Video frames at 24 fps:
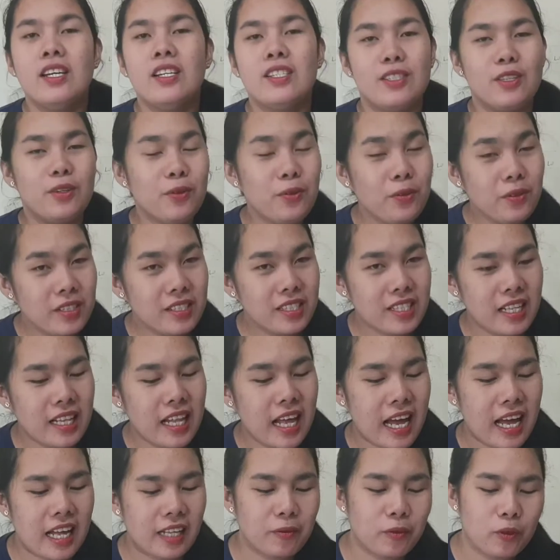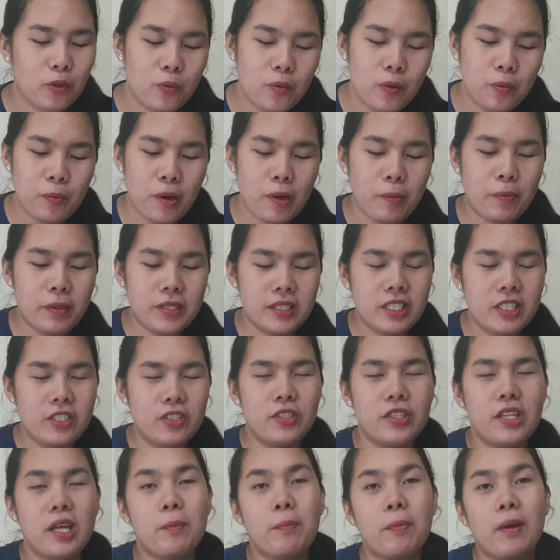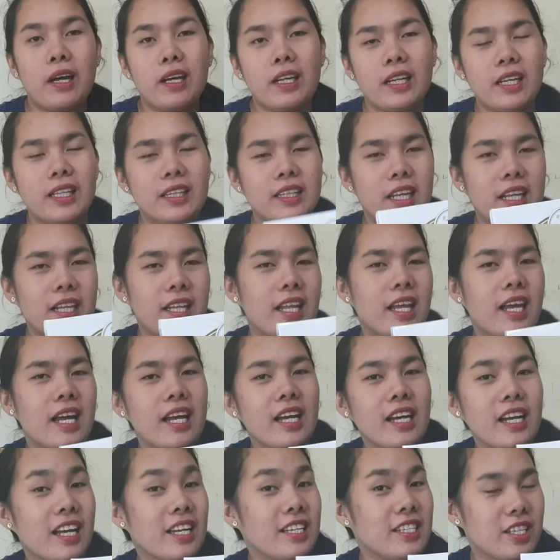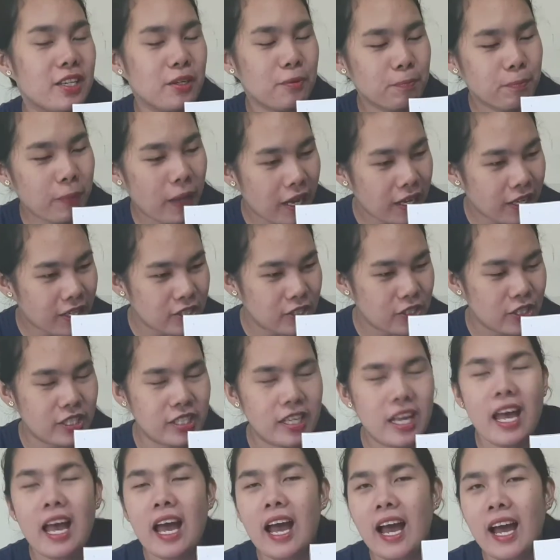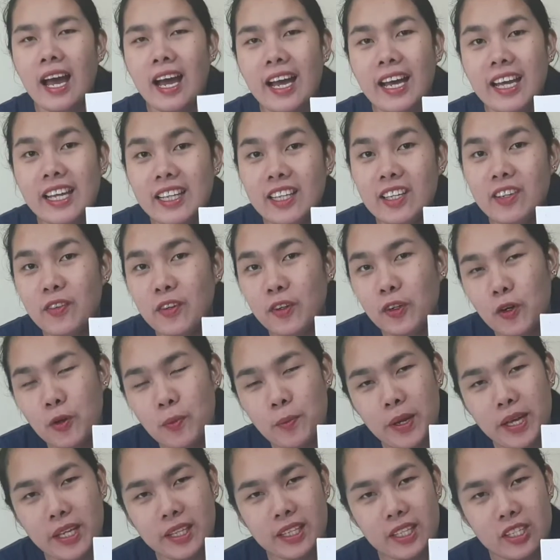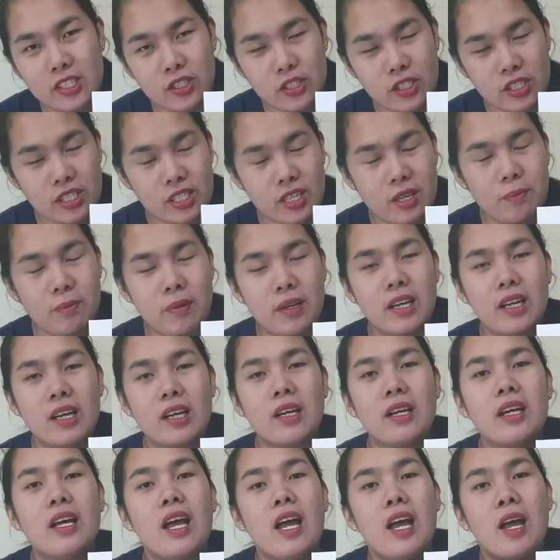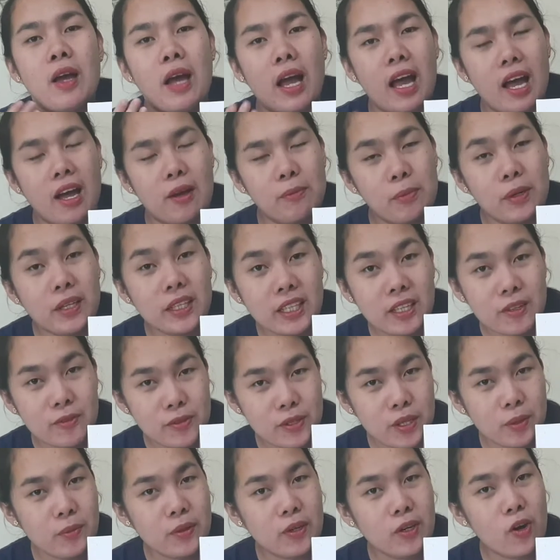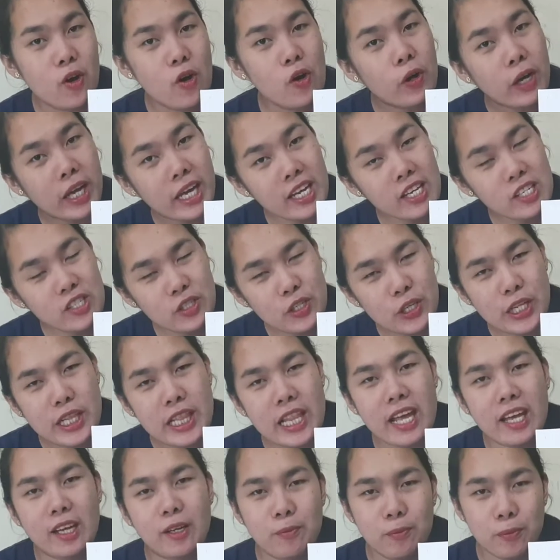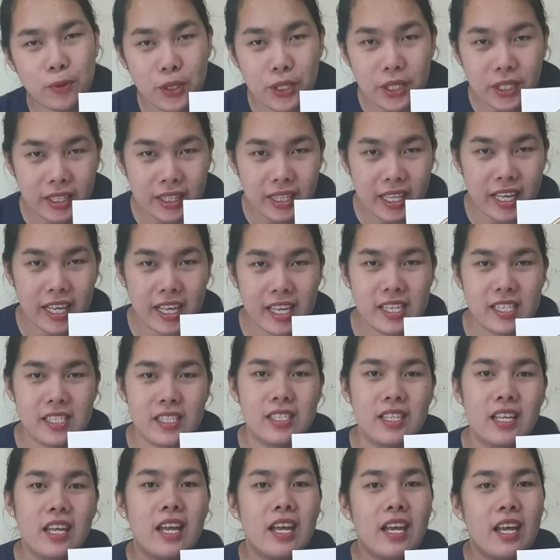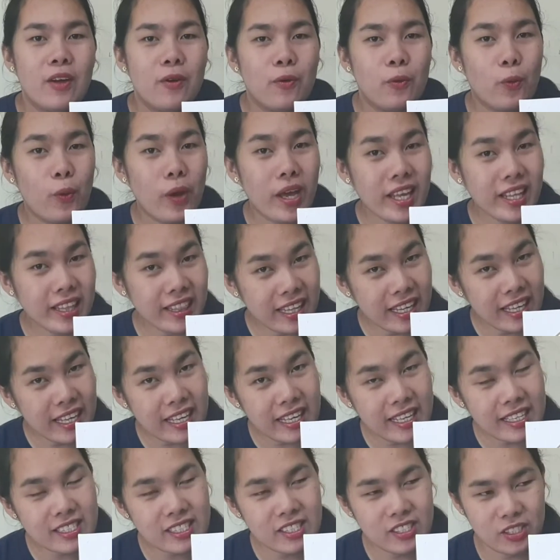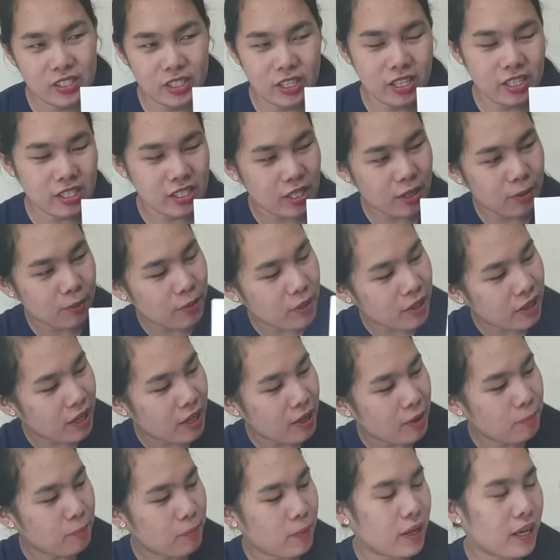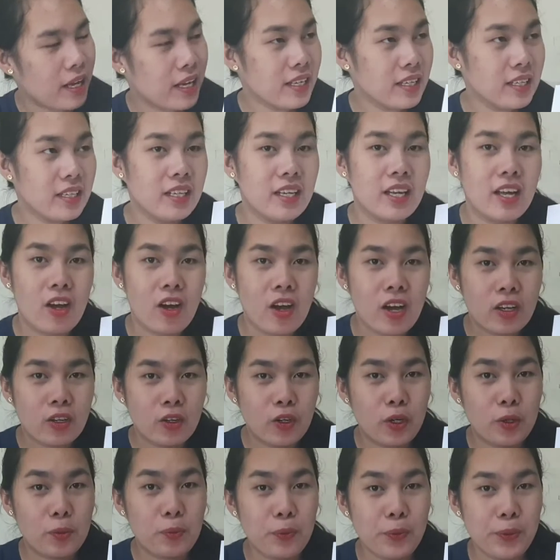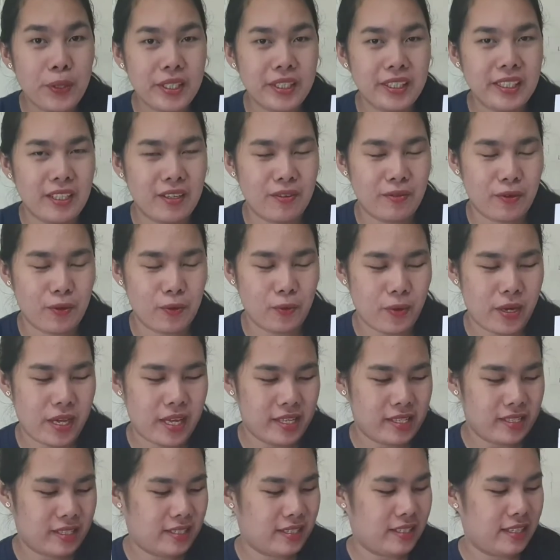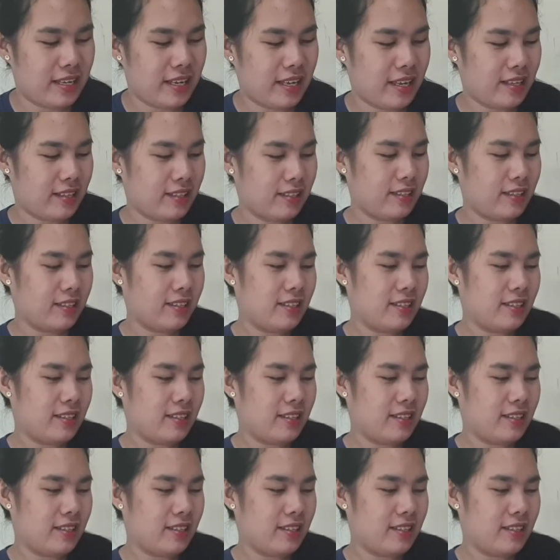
So, una sa lahat, kung mapapansin nyo, napakaganda ng kanyang packaging. Highly recommended siya sa mga uh, pang-gift sa mga occasion like birthdays, weddings, tsaka sa mga pang-corporate giveaways. Yan.